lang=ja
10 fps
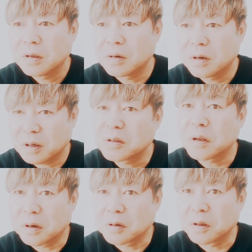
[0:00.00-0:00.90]
いや楽
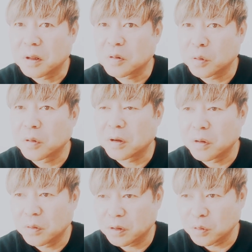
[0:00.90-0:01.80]
で楽でそこら
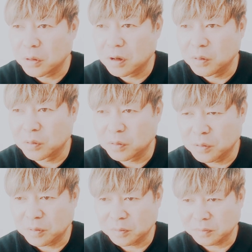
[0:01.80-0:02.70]
辺はしょうがないの
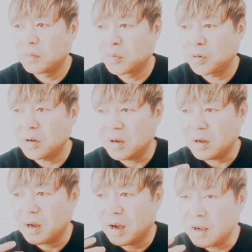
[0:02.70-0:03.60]
と、僕
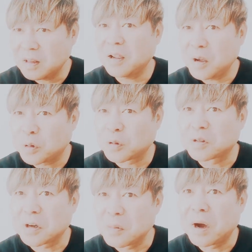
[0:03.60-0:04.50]
が会いたい人と
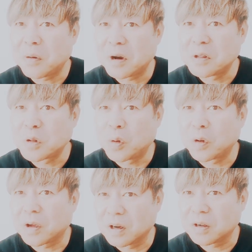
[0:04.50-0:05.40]
しか今会わない
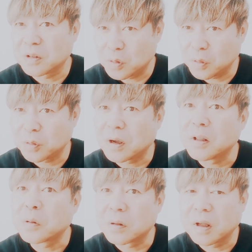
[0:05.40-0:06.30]
状
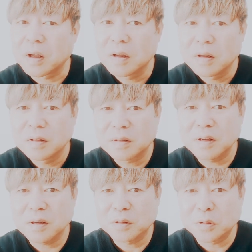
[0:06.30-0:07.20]
態なので、好
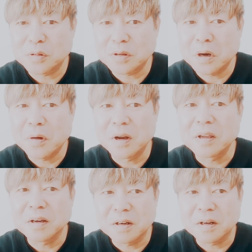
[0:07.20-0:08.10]
きな人としか会わない
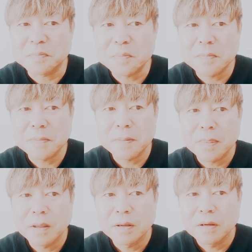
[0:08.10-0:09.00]
から、
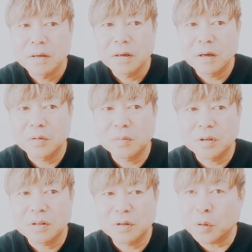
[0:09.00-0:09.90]
あとも
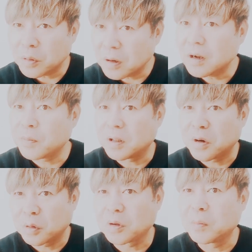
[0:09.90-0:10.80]
う仕事絡みで
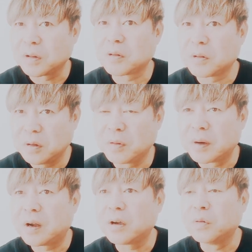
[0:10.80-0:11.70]
会うことがまず今
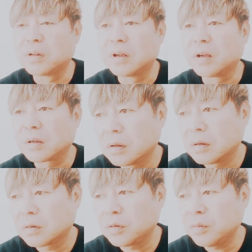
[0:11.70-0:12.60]
はないので、
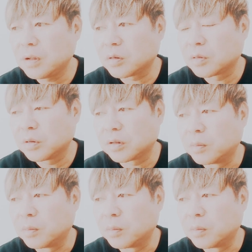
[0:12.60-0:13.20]
そういう意味ではストレ